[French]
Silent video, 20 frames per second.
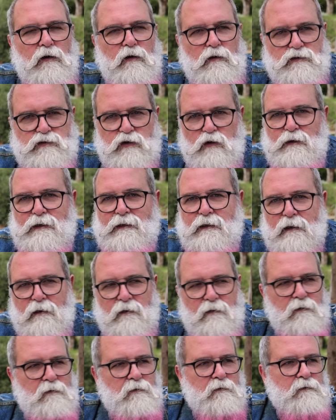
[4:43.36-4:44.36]
euh, celui qui
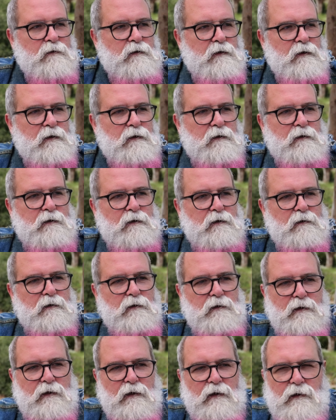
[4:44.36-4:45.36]
qui est,
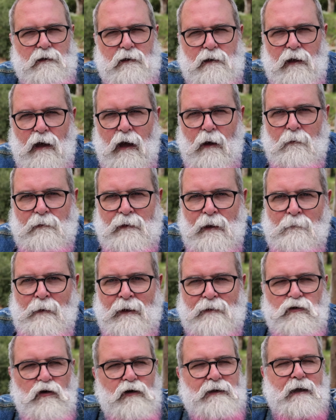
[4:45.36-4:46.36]
qui est, un
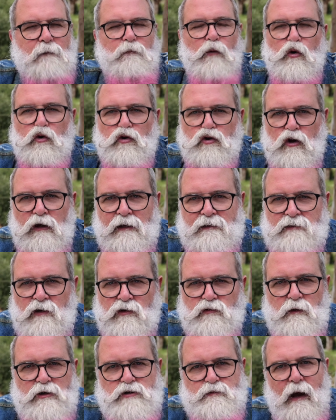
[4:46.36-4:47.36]
amateur qui a beaucoup de
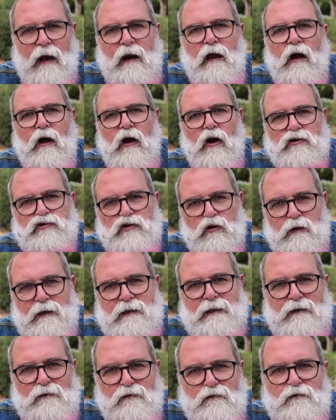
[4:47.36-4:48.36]
connaissances. Moi, je parle
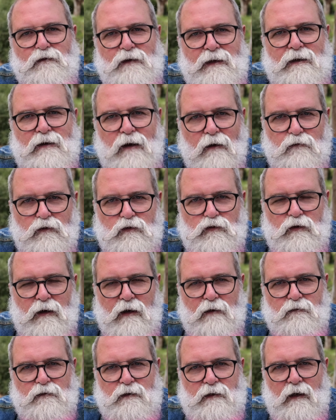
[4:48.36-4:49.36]
celui qui vit de la
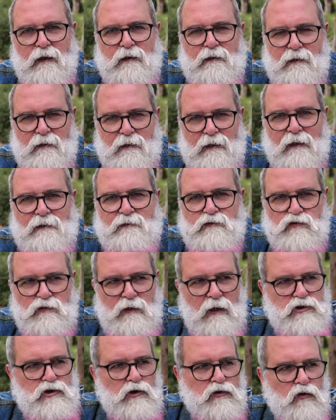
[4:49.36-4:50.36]
photographie, hein, qui gagne son
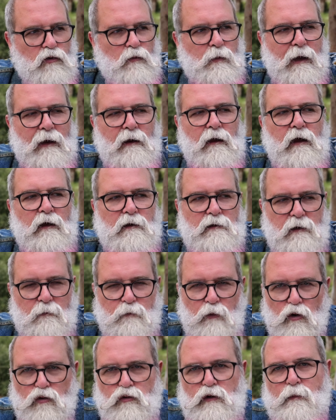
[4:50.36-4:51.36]
argent. Donc, on parle des
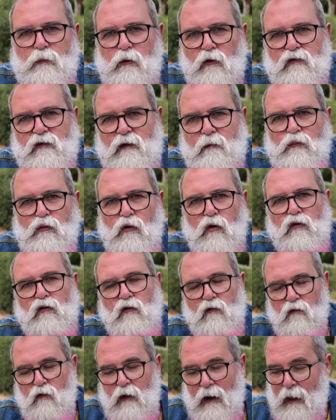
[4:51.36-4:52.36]
produits pensés pour eux.
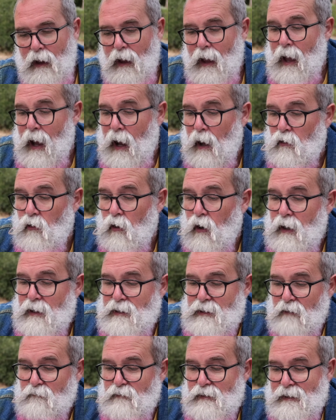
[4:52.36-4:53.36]
Voilà. Alors,
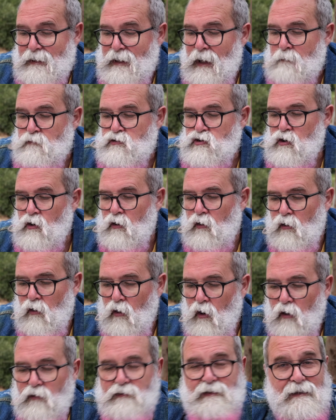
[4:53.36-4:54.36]
il y avait des gammes genre euh,
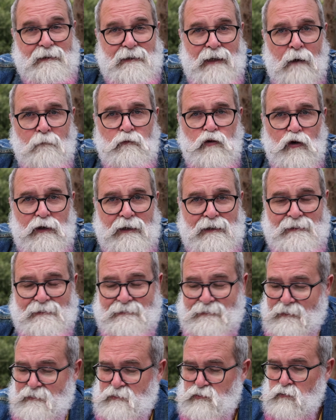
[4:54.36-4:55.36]
entrée de gamme, donc
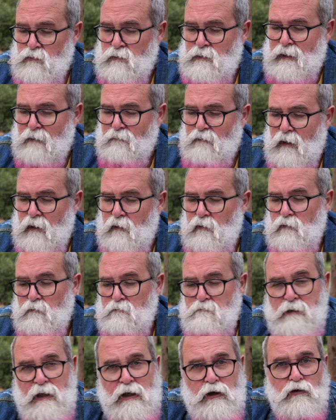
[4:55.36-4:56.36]
initiation. Il y avait euh,
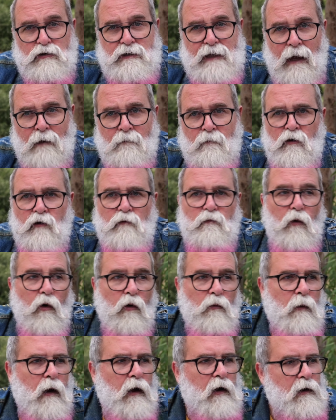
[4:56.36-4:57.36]
milieu de gamme,
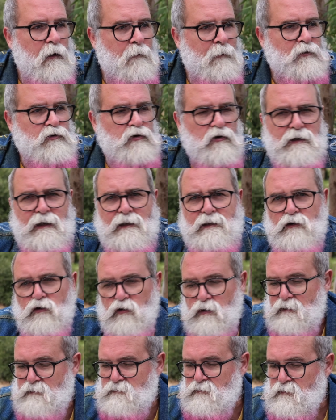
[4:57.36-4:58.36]
bon, bah, l'amateur qui a des
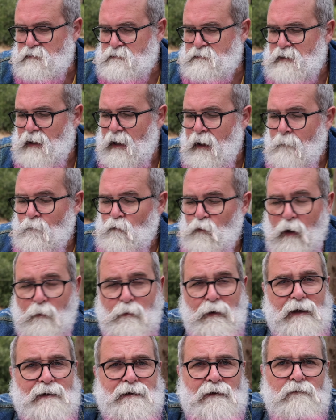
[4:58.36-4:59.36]
connaissances.
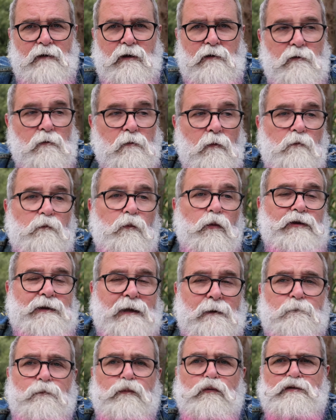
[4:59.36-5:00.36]
Après, tu avais euh,
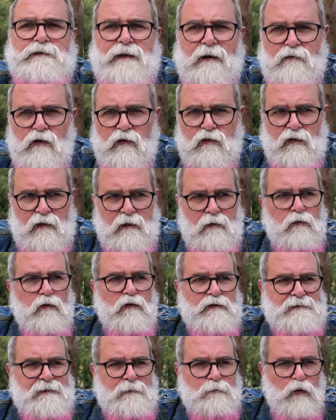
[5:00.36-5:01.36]
peut-être plus avancé,
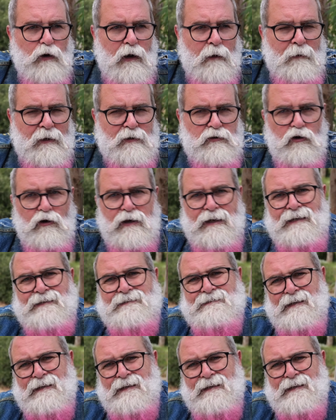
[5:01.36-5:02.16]
aussi pour l'amateur et